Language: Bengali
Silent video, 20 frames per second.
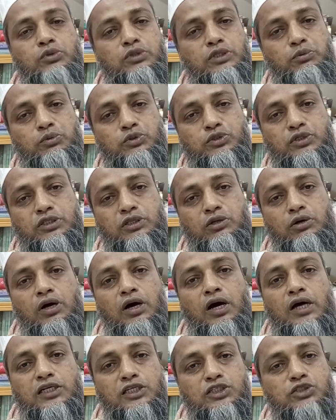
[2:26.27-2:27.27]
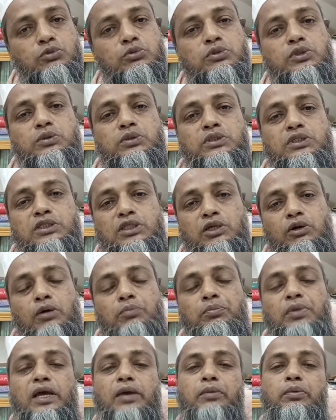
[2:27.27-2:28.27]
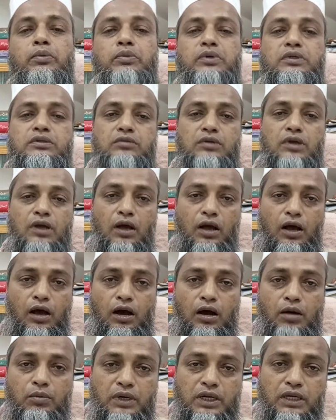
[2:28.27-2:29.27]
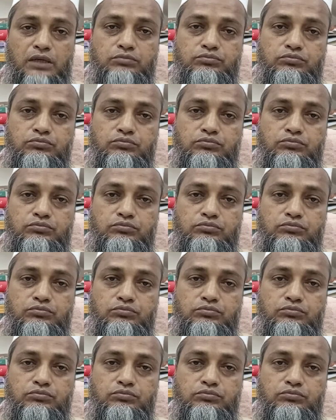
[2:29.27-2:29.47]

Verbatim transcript: দিবসে দেওয়া আঠাশতম দিবসে দেওয়া বা এভাবে মানে